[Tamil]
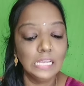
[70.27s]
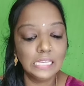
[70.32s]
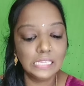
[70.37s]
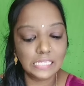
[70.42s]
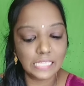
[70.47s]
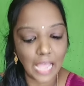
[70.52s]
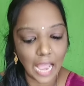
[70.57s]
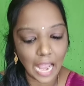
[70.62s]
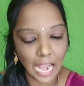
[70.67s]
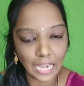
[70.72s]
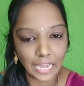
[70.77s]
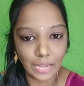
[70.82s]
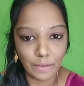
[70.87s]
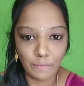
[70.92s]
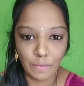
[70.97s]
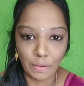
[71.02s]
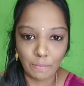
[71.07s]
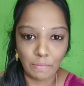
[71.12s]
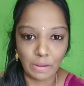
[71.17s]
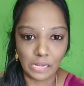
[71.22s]

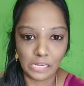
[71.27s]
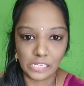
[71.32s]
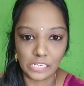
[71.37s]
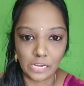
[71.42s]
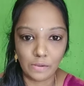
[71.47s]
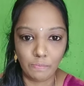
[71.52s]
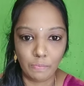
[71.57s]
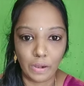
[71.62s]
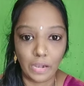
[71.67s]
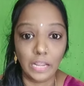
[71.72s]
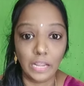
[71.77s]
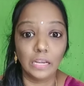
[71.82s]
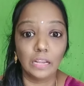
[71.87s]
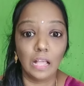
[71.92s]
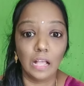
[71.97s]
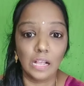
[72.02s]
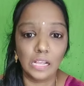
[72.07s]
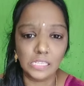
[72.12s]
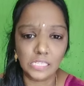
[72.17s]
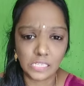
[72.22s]
சேலரியுமே மென்ஷன்
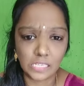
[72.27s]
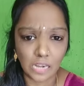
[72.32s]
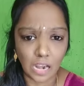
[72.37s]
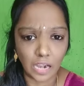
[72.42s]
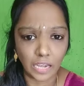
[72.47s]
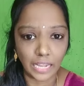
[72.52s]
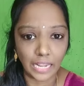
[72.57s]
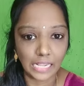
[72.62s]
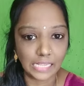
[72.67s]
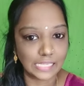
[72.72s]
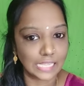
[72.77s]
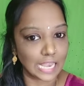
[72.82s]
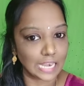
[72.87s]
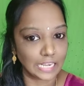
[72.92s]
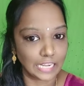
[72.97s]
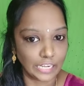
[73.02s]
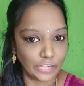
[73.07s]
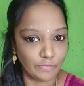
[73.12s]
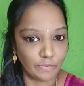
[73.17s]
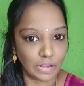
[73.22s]
பண்ணியிருக்காங்க ஸ்டார்டிங்
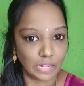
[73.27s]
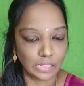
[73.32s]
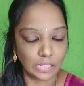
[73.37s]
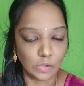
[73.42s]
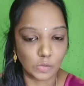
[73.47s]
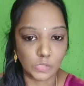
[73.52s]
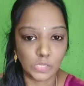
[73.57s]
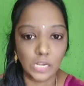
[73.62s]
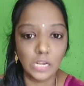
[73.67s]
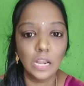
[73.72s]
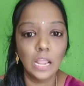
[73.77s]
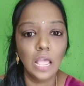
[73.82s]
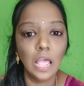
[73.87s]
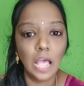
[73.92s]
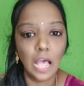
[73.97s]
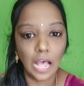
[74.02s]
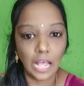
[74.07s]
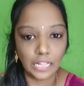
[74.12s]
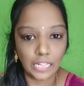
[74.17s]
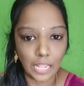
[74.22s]
சேலரி டுவெல் தௌசண்ட்
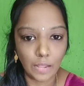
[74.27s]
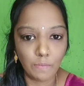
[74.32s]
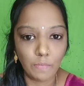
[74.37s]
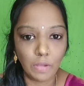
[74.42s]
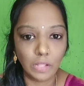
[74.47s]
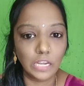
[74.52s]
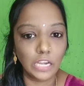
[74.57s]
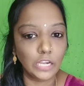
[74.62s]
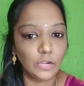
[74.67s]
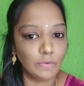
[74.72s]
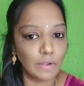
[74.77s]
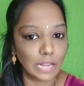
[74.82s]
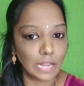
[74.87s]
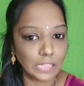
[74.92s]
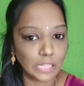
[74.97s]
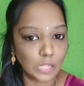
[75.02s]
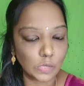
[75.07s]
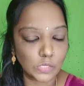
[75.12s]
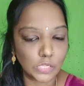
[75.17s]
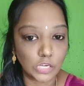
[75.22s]
அதே மாதிரி
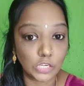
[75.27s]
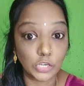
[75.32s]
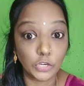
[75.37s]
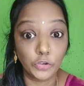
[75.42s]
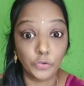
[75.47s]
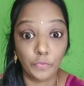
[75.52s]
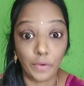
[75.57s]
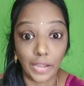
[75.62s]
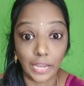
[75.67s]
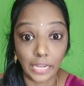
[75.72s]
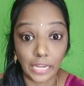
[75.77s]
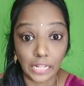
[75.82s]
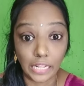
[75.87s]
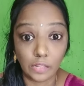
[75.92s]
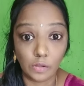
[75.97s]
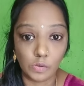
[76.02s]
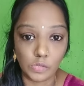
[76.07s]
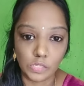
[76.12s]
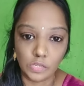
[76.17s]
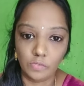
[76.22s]
டுவெல் தௌசண்ட் டு டுவெண்ட்டி
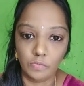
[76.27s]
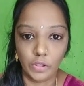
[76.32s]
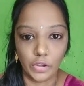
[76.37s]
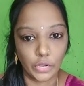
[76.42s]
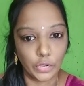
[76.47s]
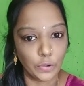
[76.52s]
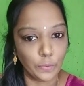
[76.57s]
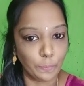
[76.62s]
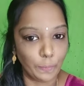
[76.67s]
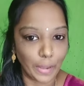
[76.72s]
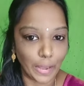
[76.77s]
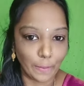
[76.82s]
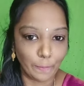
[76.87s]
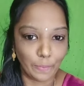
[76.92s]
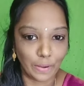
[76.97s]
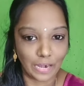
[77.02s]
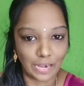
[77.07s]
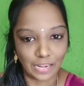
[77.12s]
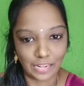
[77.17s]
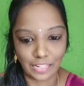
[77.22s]
தௌசண்ட் வரைக்கும் பே
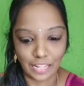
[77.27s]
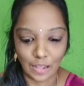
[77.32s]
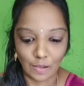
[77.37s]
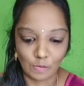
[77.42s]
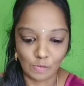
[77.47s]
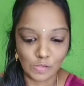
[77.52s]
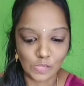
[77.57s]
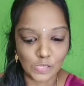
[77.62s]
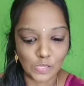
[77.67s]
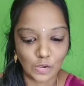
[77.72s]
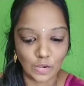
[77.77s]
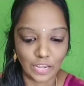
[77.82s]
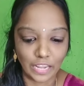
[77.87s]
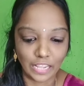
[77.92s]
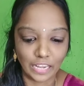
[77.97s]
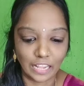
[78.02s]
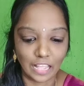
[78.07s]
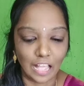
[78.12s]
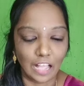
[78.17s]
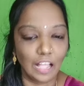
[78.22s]
பண்ணுறதாகவும்
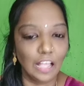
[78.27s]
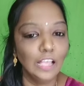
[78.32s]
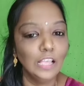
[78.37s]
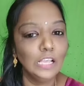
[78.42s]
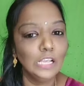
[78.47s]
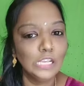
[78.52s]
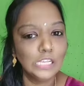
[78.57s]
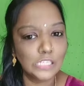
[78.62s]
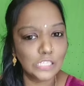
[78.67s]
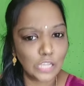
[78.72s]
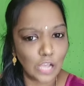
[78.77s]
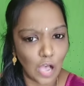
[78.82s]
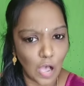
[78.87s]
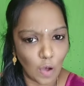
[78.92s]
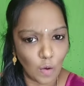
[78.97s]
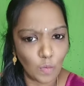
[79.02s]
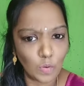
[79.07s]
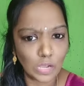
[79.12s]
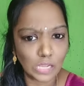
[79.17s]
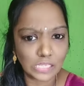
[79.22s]
சொல்லியிருக்காங்க ஸோ
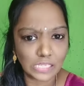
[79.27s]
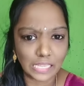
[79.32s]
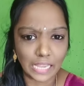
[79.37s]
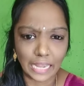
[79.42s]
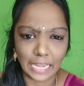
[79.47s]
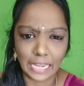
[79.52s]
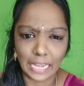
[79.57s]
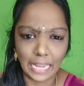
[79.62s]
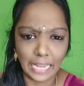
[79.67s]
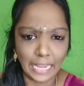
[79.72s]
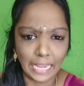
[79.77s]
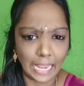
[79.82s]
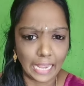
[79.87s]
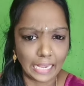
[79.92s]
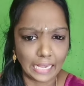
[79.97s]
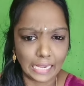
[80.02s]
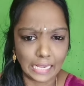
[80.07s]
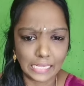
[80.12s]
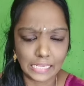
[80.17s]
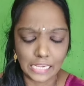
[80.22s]
அவங்க சைடில்
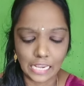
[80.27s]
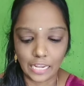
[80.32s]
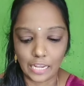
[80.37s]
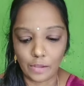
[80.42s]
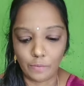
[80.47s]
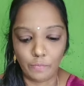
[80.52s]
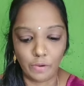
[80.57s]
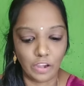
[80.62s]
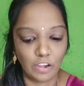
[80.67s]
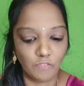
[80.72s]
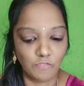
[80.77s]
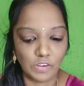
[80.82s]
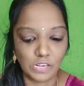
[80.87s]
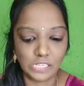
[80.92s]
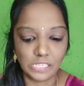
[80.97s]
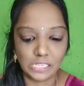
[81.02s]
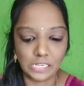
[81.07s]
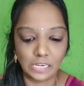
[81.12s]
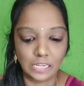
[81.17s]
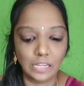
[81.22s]
எக்கச்சக்க
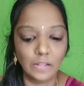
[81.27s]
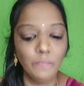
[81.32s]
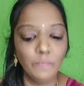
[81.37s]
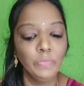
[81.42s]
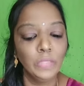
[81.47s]
பெனிஃபிட்ஸ் இருக்கு